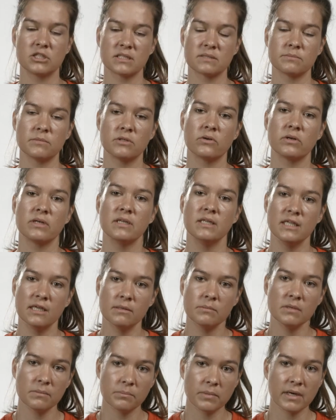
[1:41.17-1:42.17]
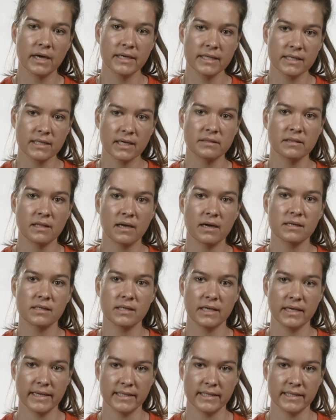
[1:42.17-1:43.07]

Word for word: dass man nie mehr Panikattacken